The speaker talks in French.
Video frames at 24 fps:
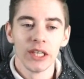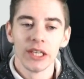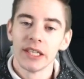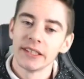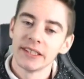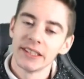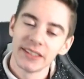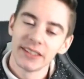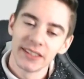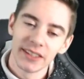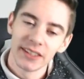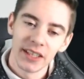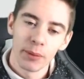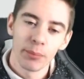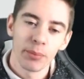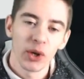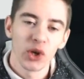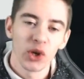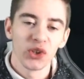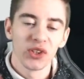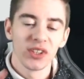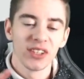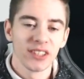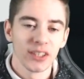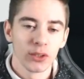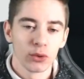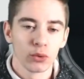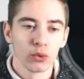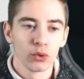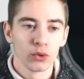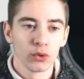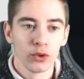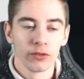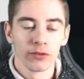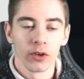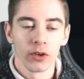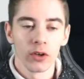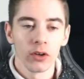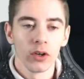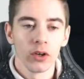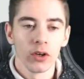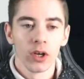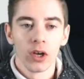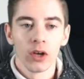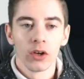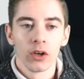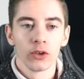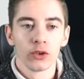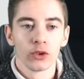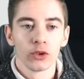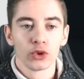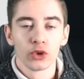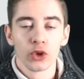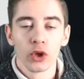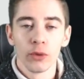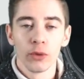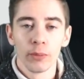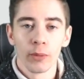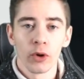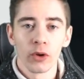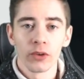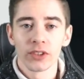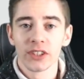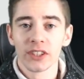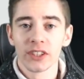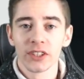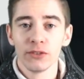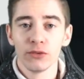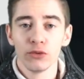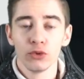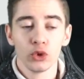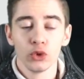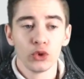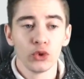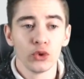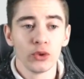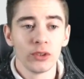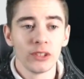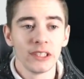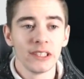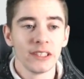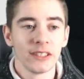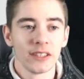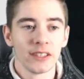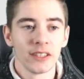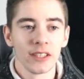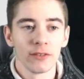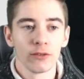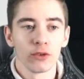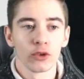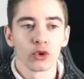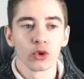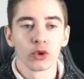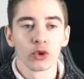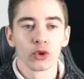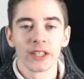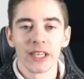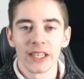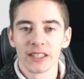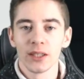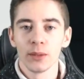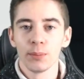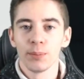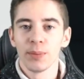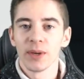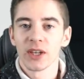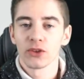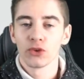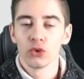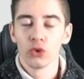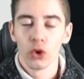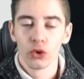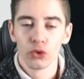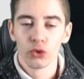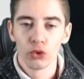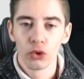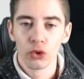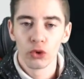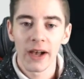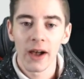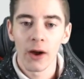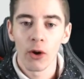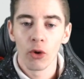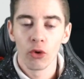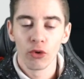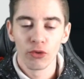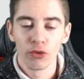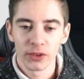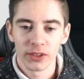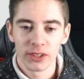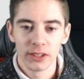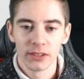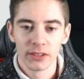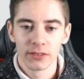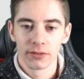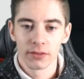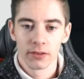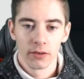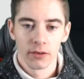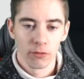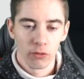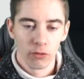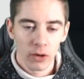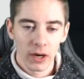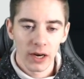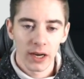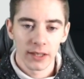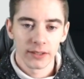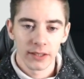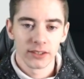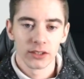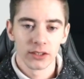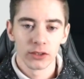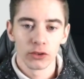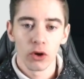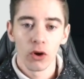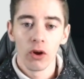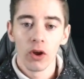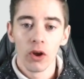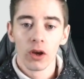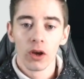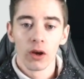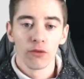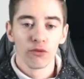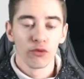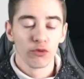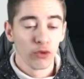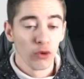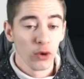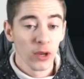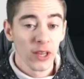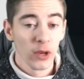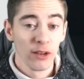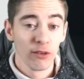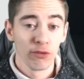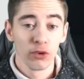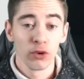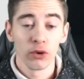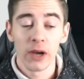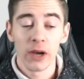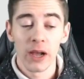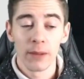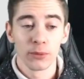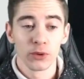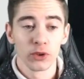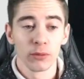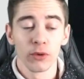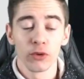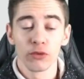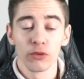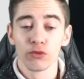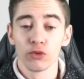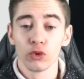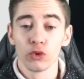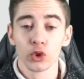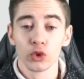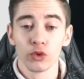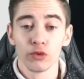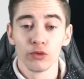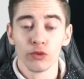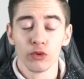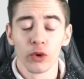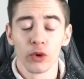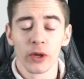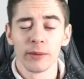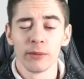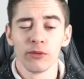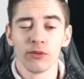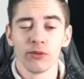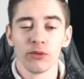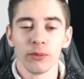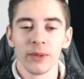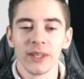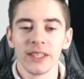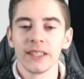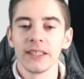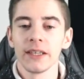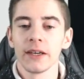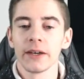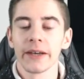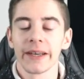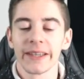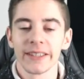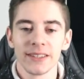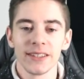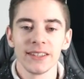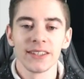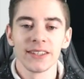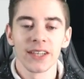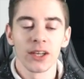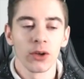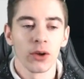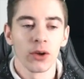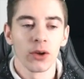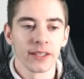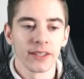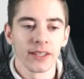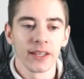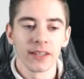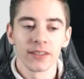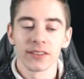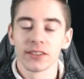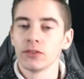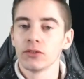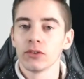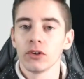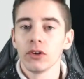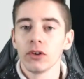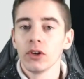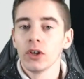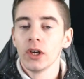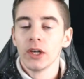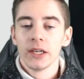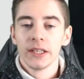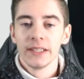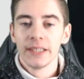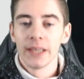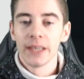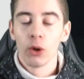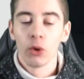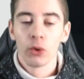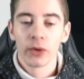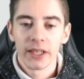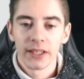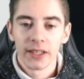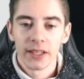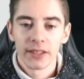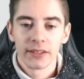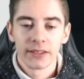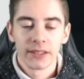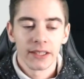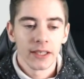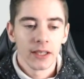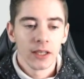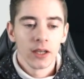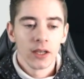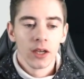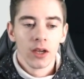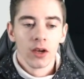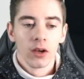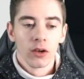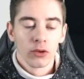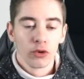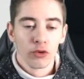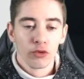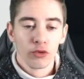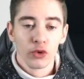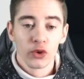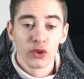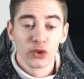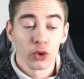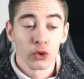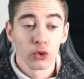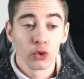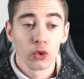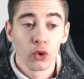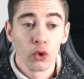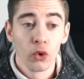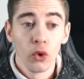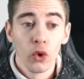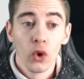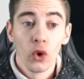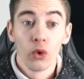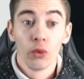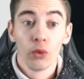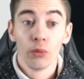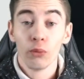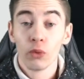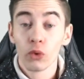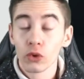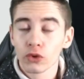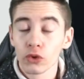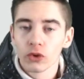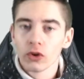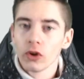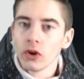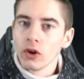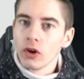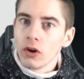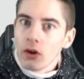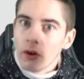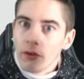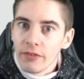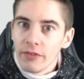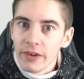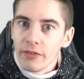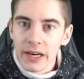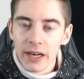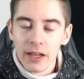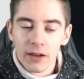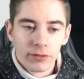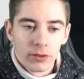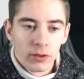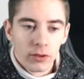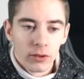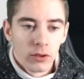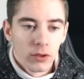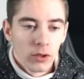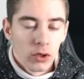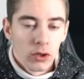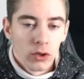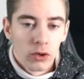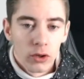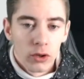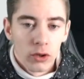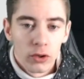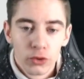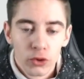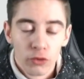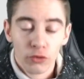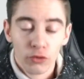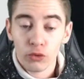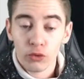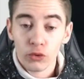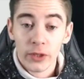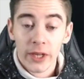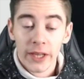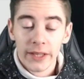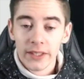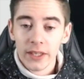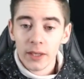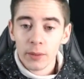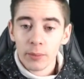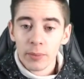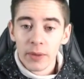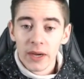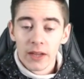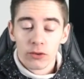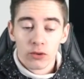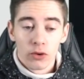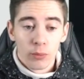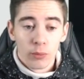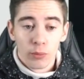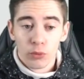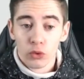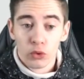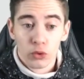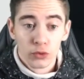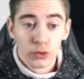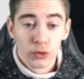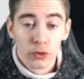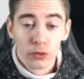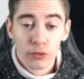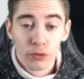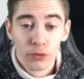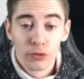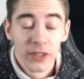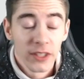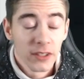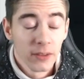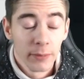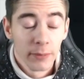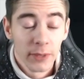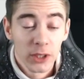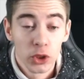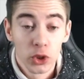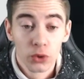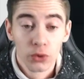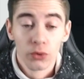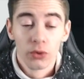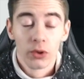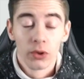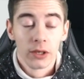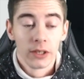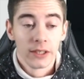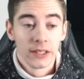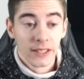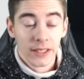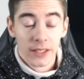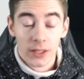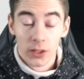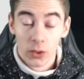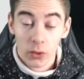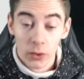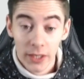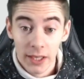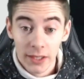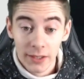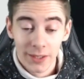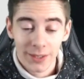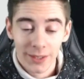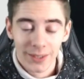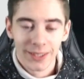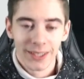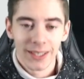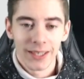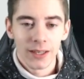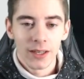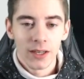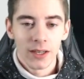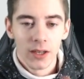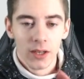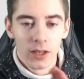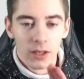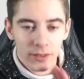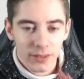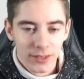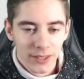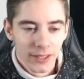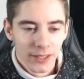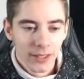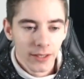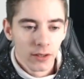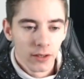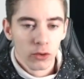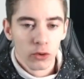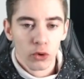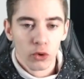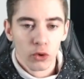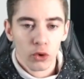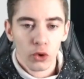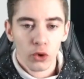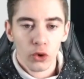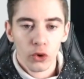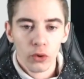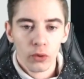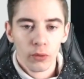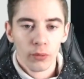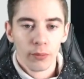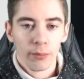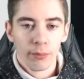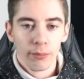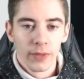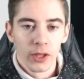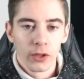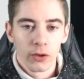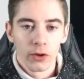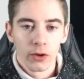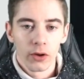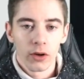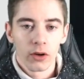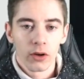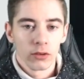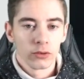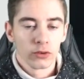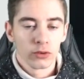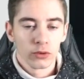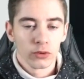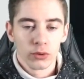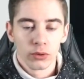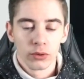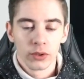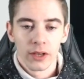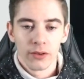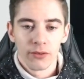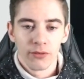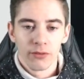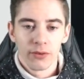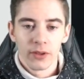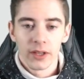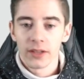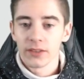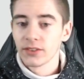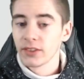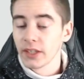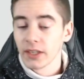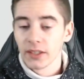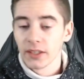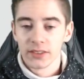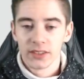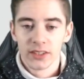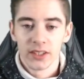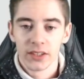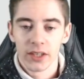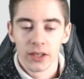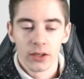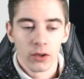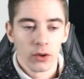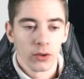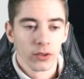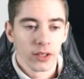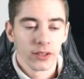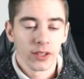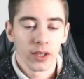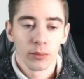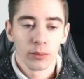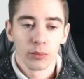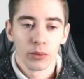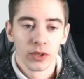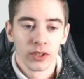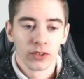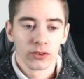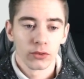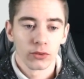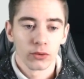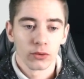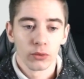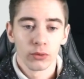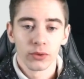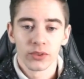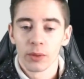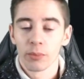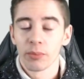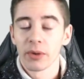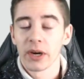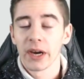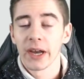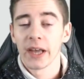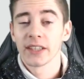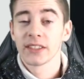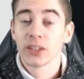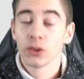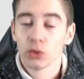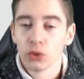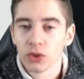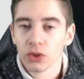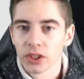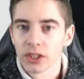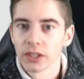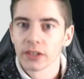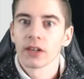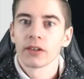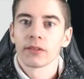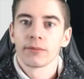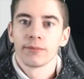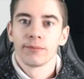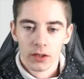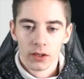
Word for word: N'hésitez pas à utiliser tout devant seulement si vous utilisez votre tactique perso en ultra offensif. Voilà, sinon il faut absolument que vous, vous, vous mettez rester derrière en attaque, sinon il n'y a aucun intérêt que vos centraux montent euh, vers l'avant lorsque vous gagnez par exemple ou lorsque vous faites match nul. Il n'y a aucun intérêt, c'est le meilleur truc à faire, c'est rester derrière en attaque pour les centraux, ça paraît assez logique. Hein.